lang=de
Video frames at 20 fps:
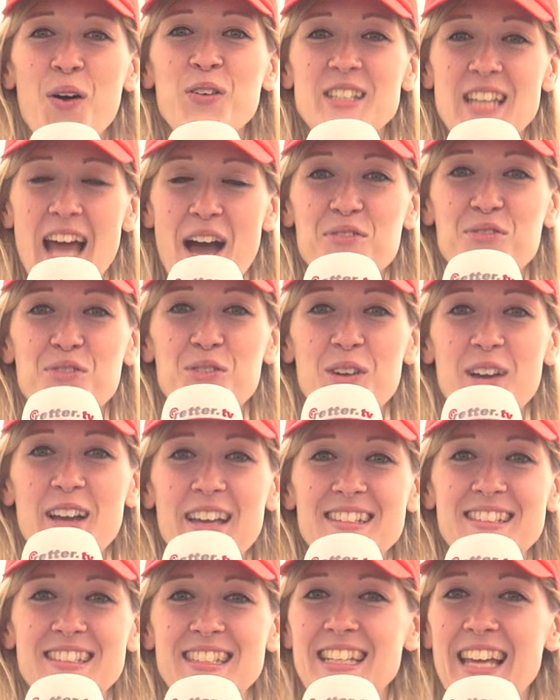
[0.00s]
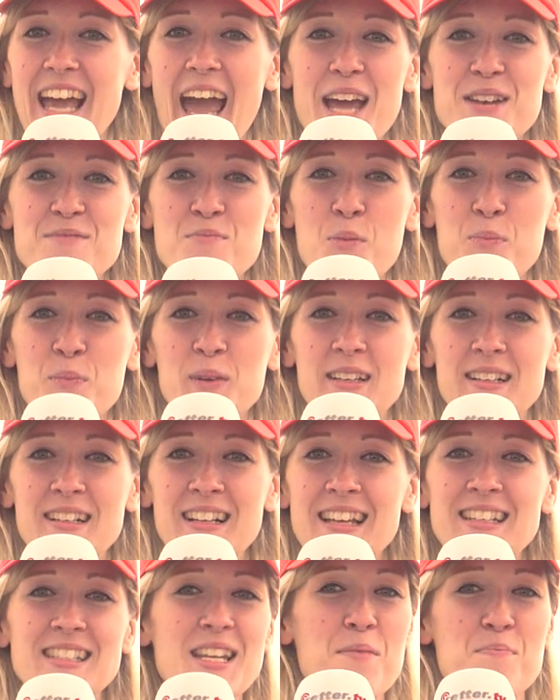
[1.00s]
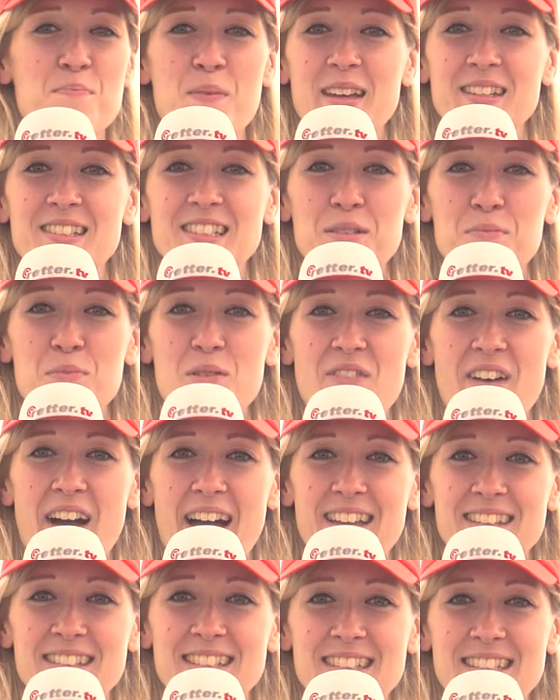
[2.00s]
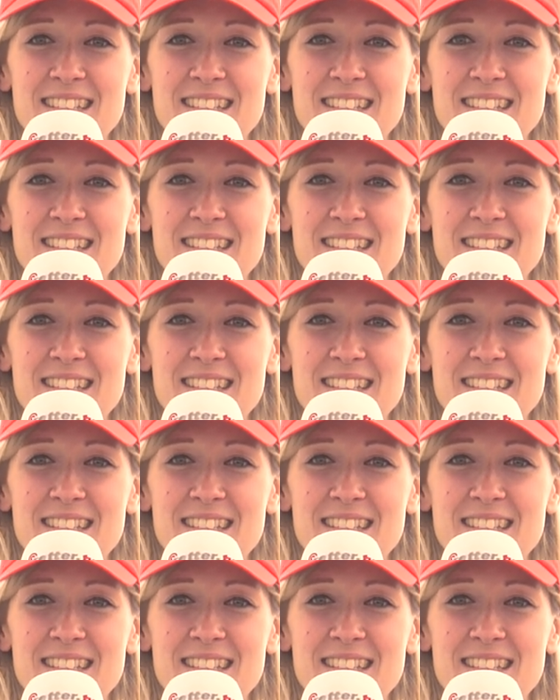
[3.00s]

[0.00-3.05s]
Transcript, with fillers: Und dafür ist die Redmobil der beste Beweis.